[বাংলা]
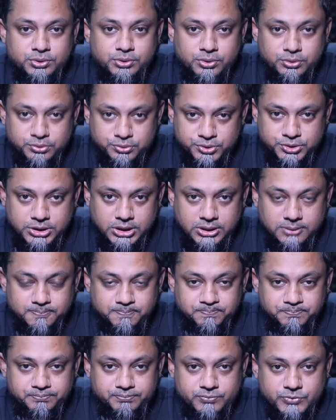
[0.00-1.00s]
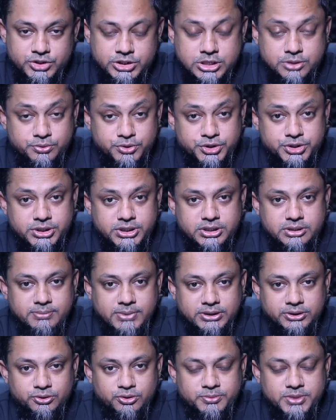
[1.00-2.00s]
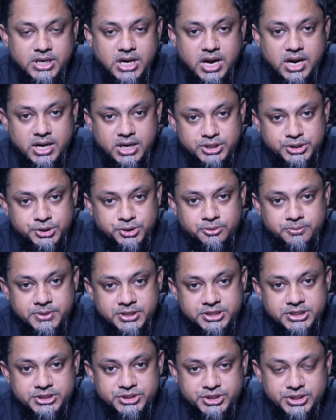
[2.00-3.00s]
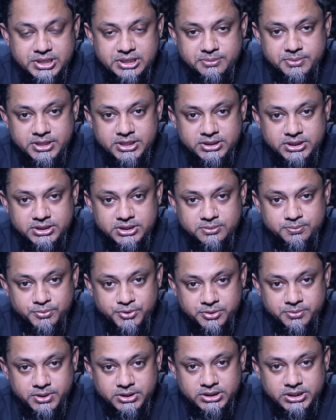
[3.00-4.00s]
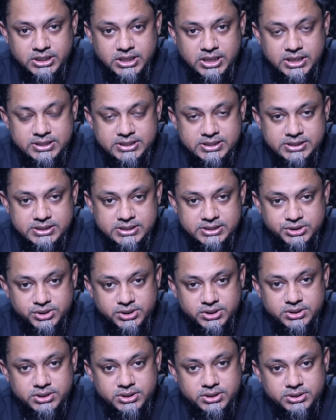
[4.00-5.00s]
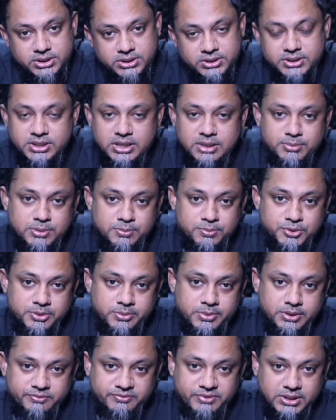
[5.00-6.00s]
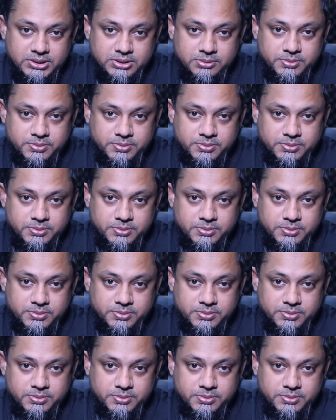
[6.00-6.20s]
অনুষ্ঠান যে অনুষ্ঠানের মাধ্যমে আড়াইশোর বেশি ছেলে মেয়ে তাদের পরিবার থেকে হারিয়ে গিয়েছিলেন তাদেরকে আমরা পরিবারে ফেরাতে